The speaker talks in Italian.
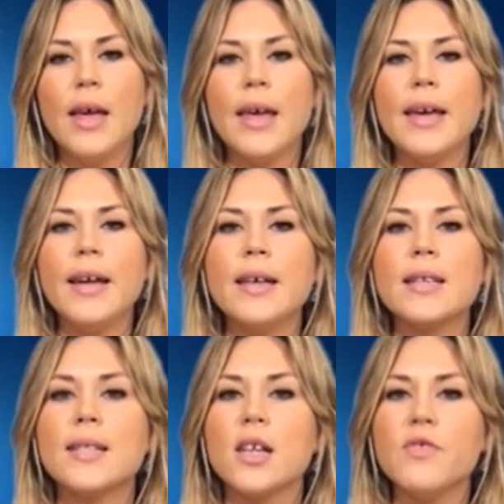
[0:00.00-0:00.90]
Il
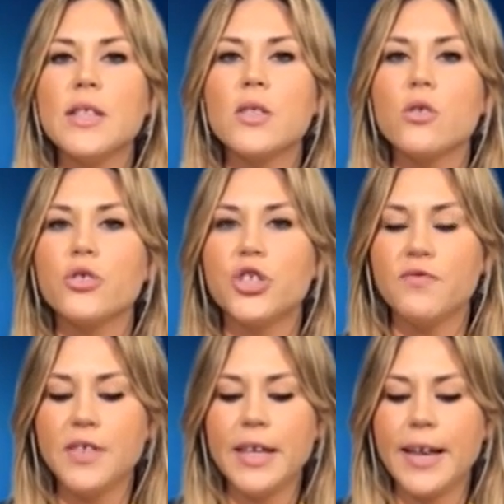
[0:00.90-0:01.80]
Servizio
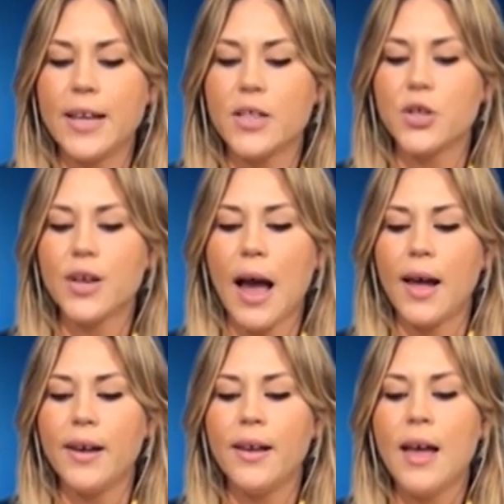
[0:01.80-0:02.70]
Civile
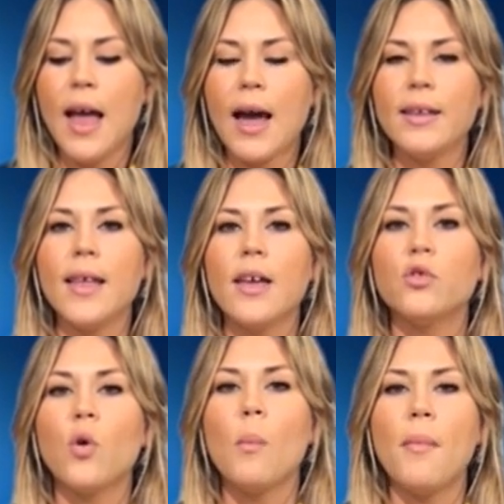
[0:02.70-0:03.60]
Nazionale ha
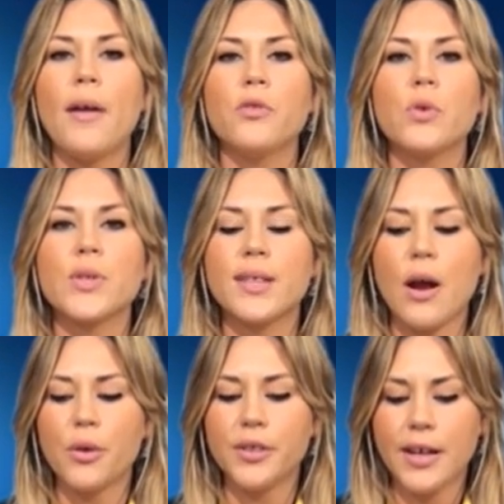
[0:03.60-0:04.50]
indetto un bando
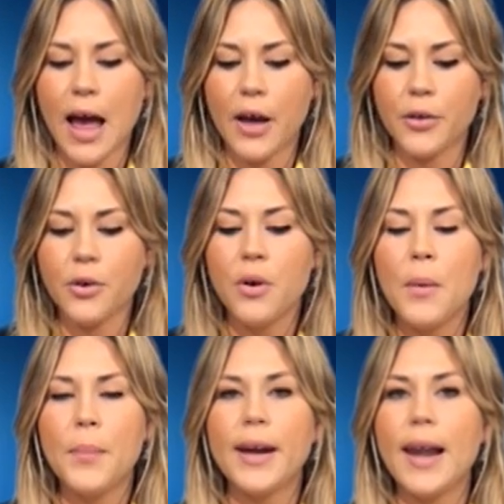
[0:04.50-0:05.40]
straordinario
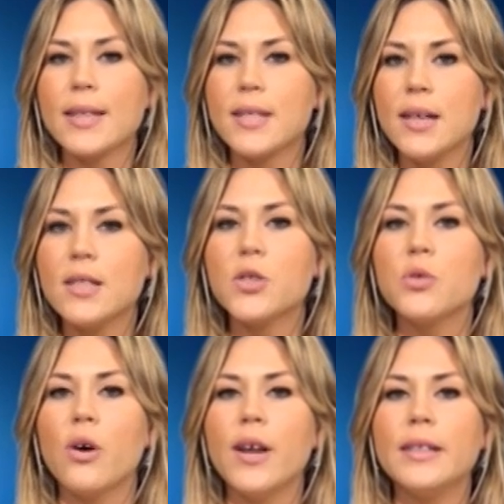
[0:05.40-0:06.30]
per la
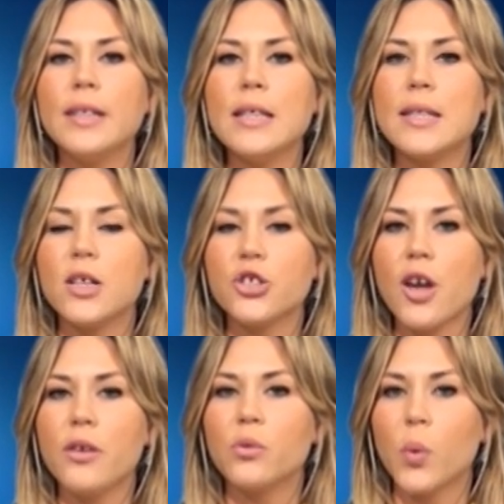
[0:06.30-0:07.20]
selezione di
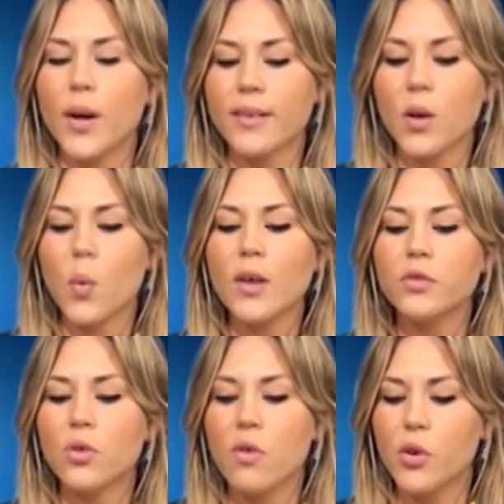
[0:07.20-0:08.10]

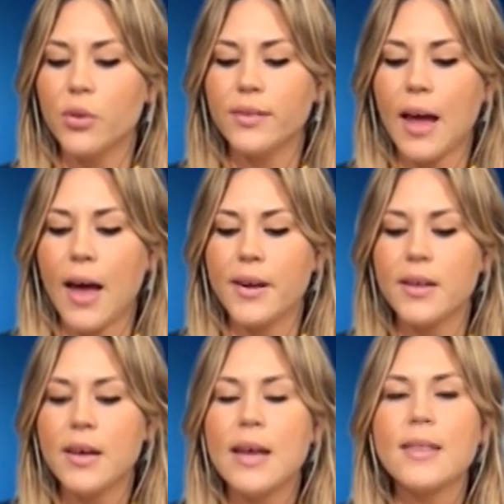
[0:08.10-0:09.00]
644
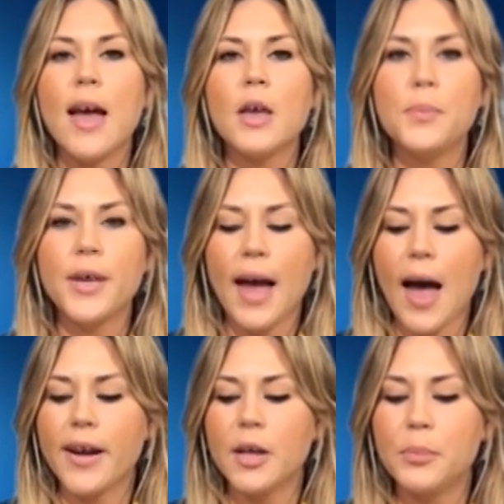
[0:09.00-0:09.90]
volontari da
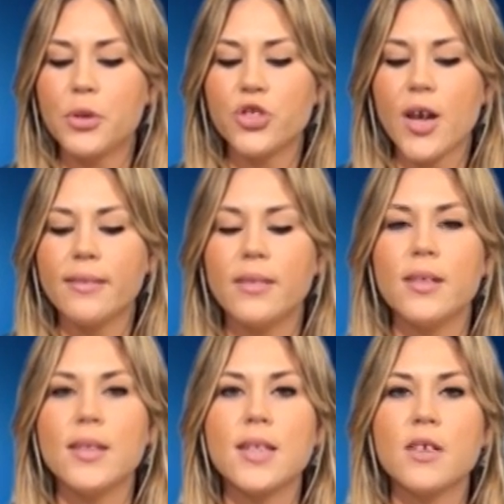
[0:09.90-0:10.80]
impiegare in
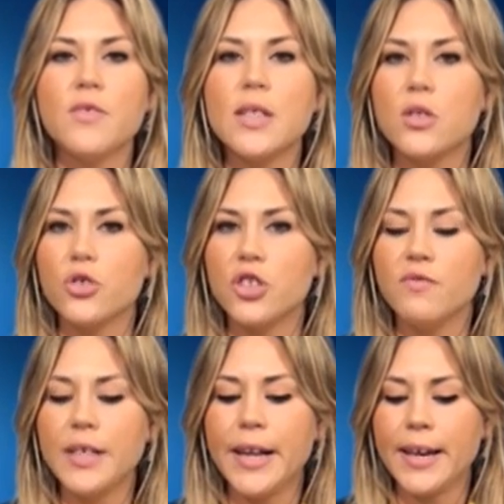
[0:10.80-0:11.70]
progetti di servizio
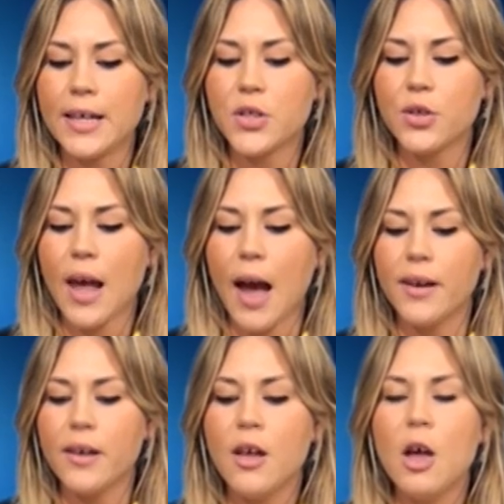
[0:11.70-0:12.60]
civile
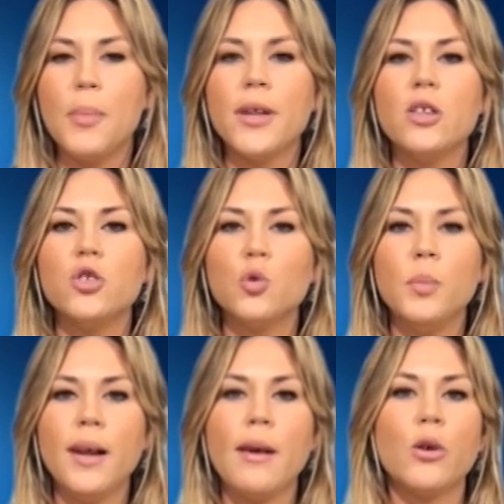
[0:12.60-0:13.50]
nazionale per il
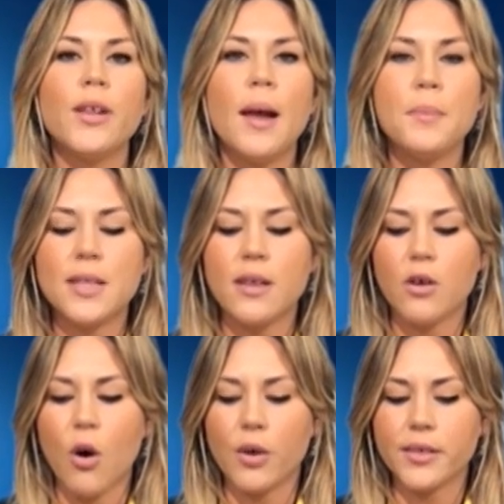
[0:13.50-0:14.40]
Giubileo della
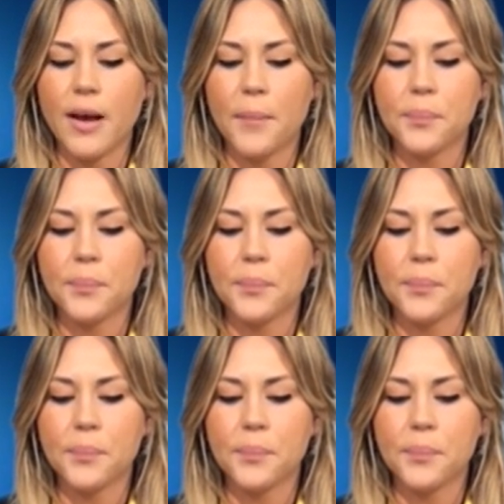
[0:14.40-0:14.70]
Misericordia.